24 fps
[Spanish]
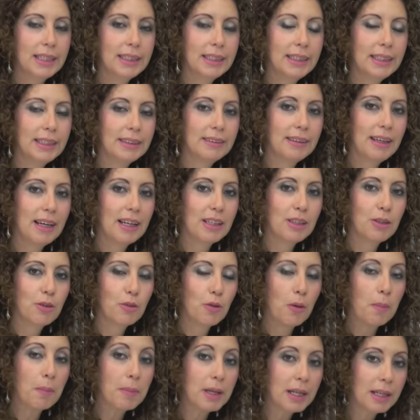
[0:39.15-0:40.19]
de este
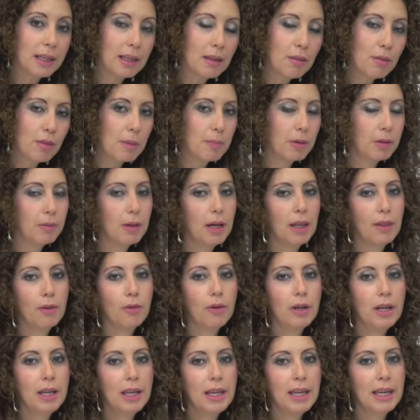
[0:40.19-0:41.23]
año 2015
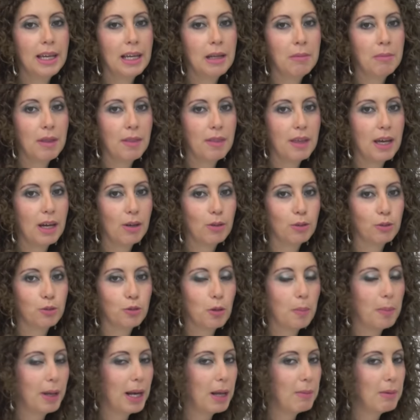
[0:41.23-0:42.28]
aprobado en el mes de
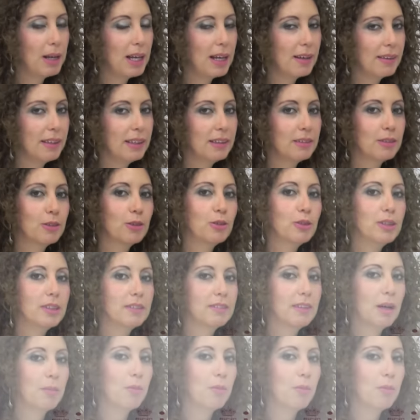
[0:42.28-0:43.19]
agosto. Para hablar de esto